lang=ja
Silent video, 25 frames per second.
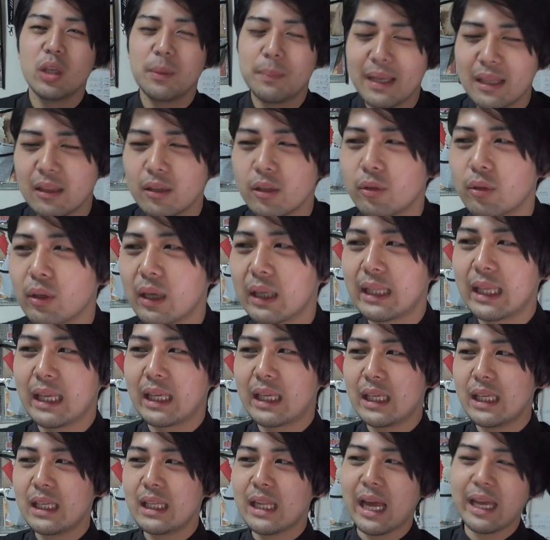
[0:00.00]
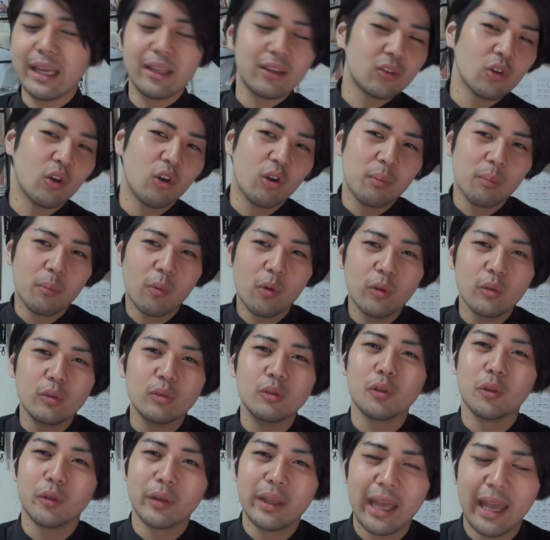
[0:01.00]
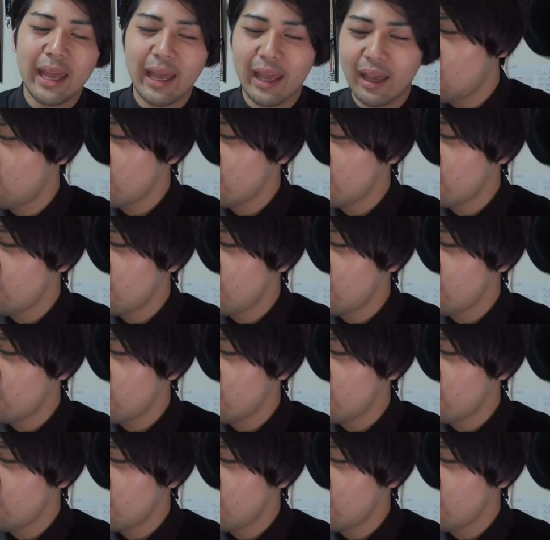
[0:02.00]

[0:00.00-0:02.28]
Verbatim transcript: イベントとかできないと思うので、